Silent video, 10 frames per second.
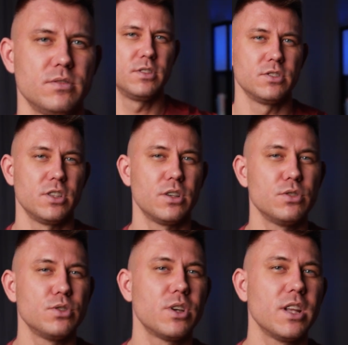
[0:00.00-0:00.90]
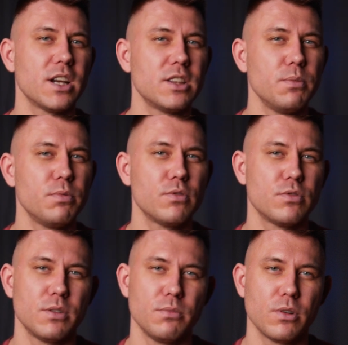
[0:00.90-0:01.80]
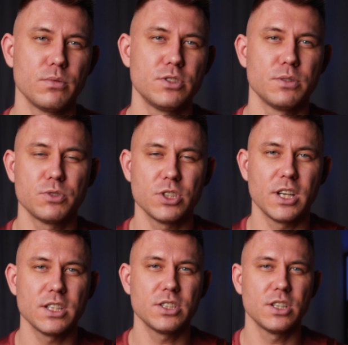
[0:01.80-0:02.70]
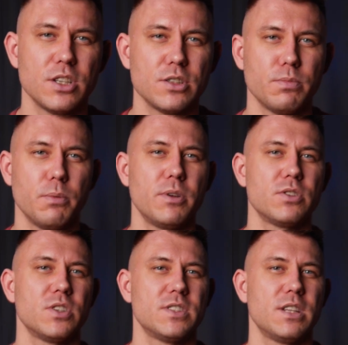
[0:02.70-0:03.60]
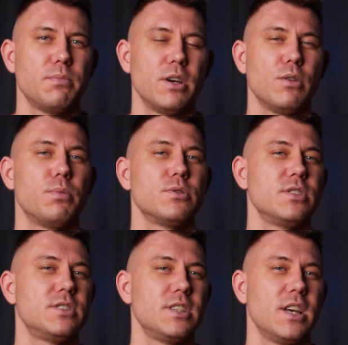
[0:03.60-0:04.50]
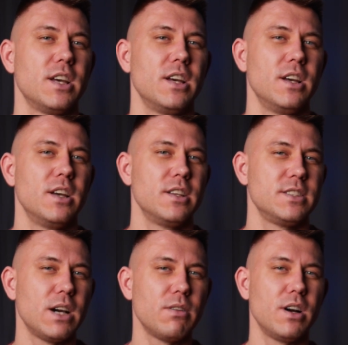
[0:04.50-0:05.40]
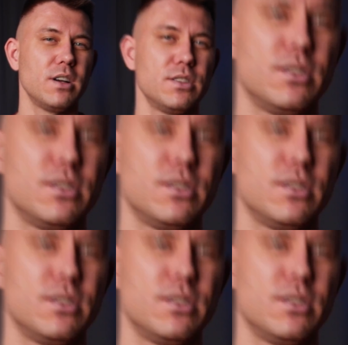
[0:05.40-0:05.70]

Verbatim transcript: Jeżeli chodzi o kilka typów, które mogą Ci się przydać, to po pierwsze zadbaj o pozycję ciała,